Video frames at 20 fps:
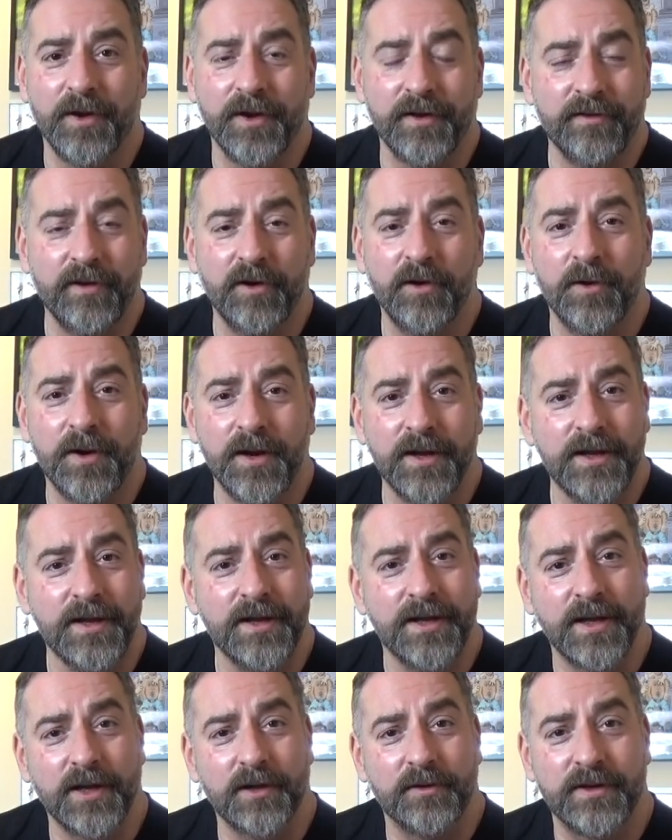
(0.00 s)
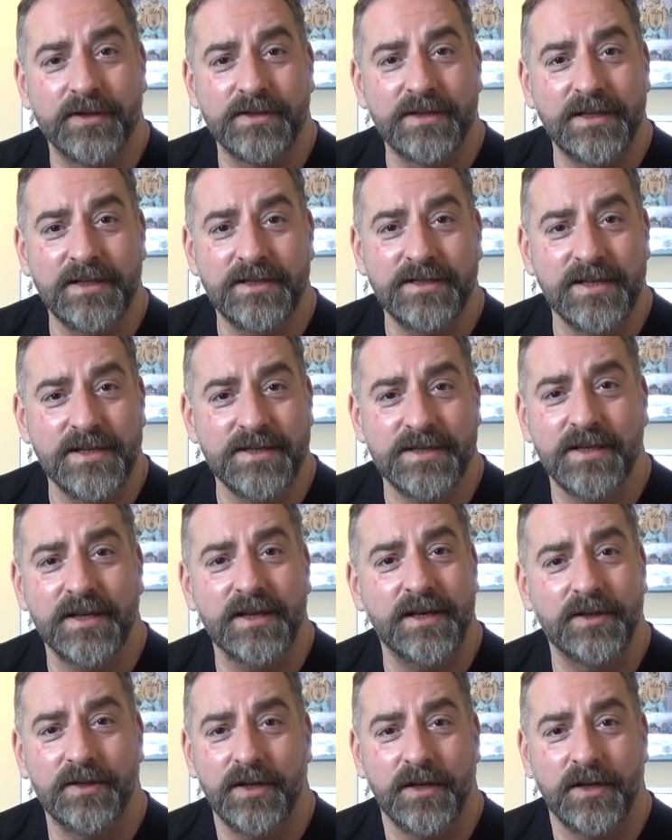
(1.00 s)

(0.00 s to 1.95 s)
que se corre y que lo deslechas en,